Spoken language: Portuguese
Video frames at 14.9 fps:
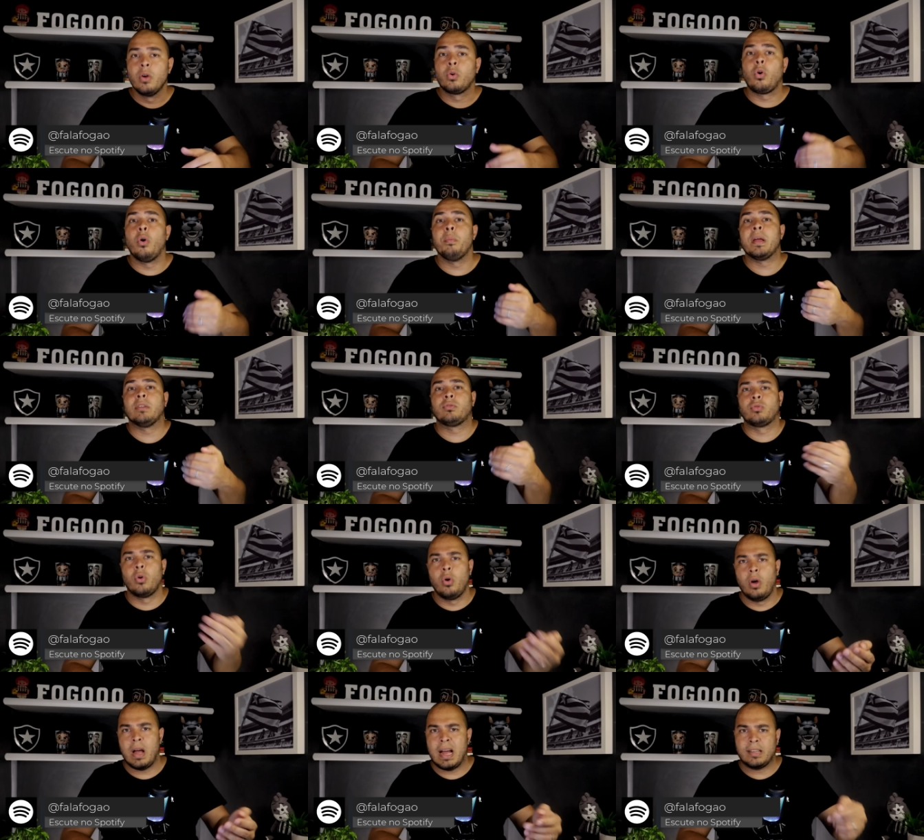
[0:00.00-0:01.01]

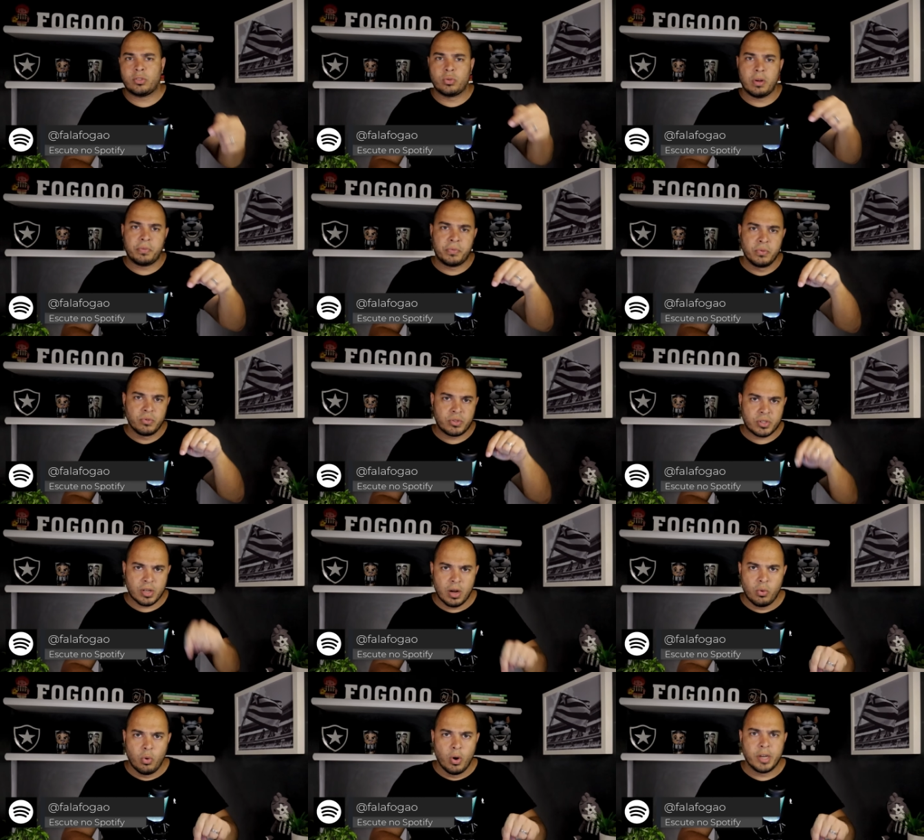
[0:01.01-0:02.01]
comentou a sua
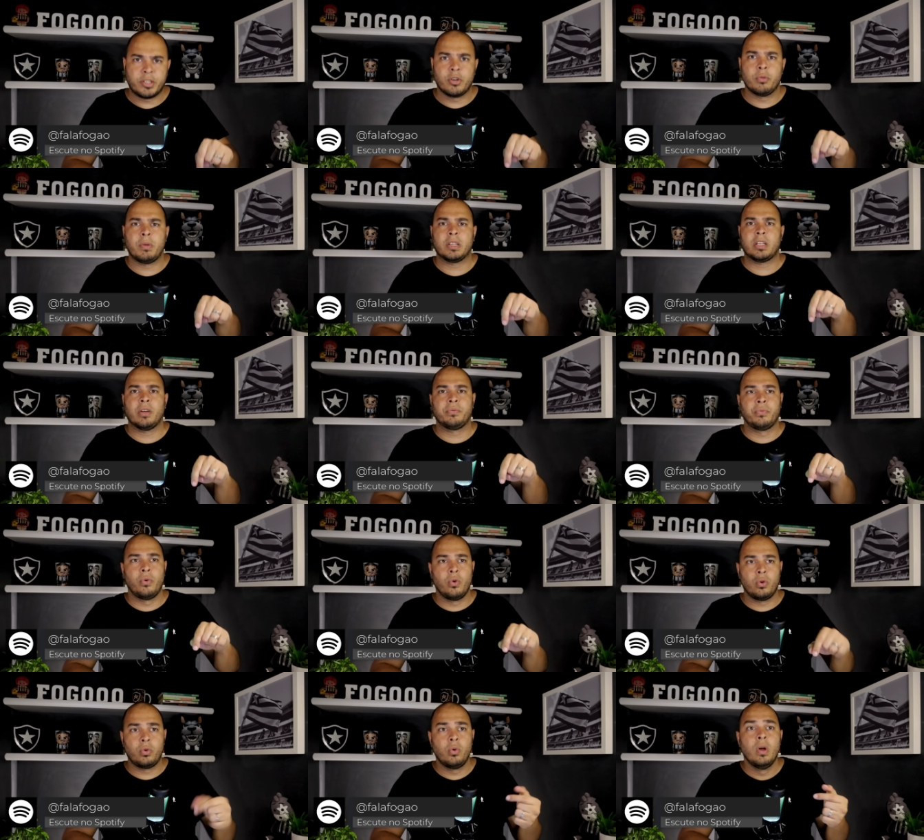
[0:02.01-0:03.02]
função hoje no
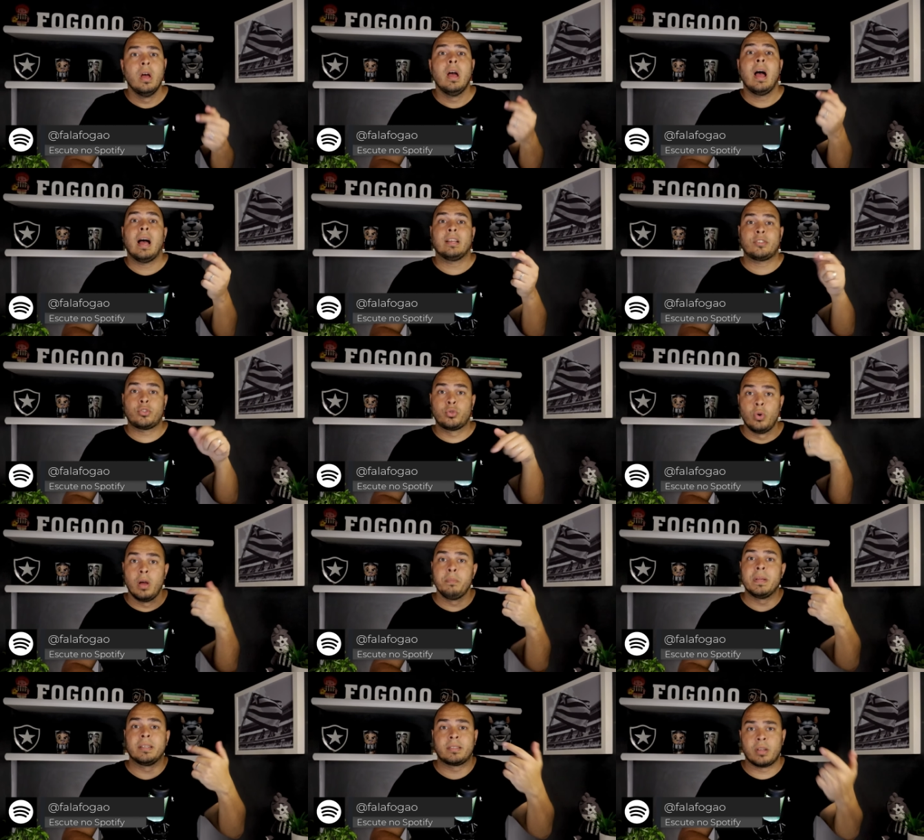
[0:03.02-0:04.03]
Botafogo, a
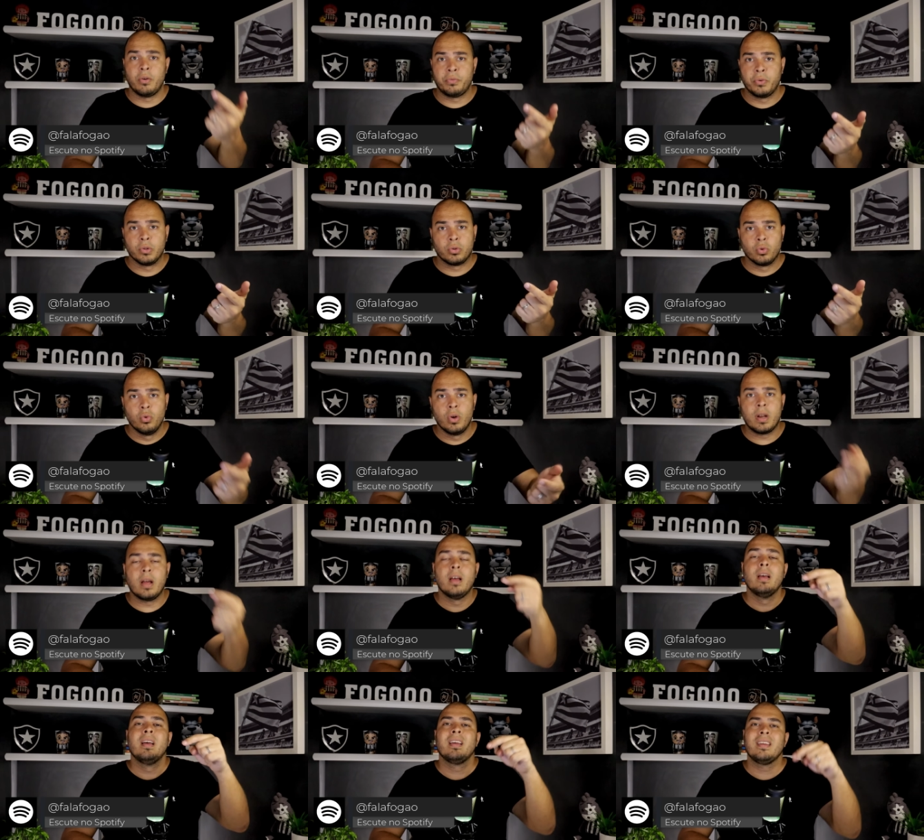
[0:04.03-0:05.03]
sua ambição
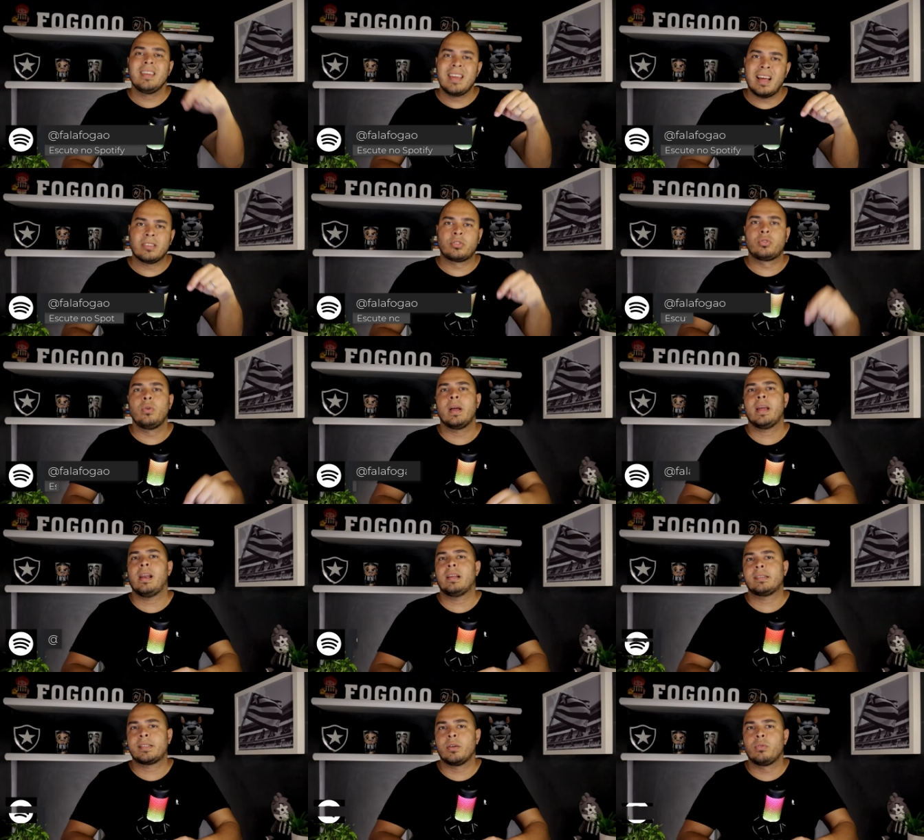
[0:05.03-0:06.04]
futura e a sua
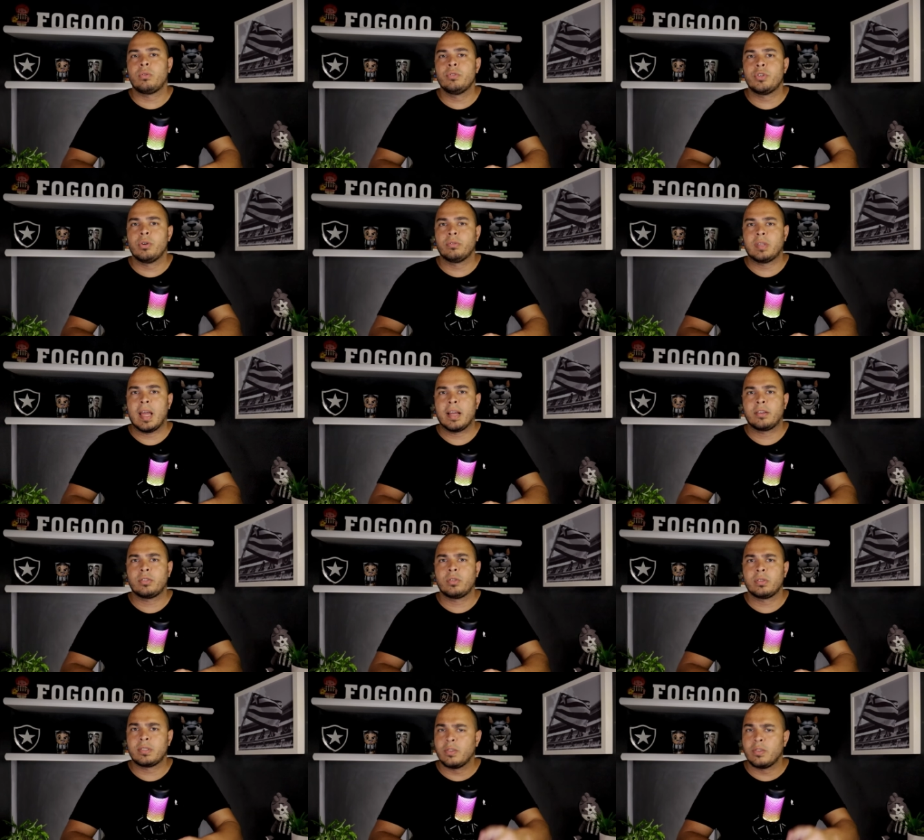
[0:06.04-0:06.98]
relação com John Textor.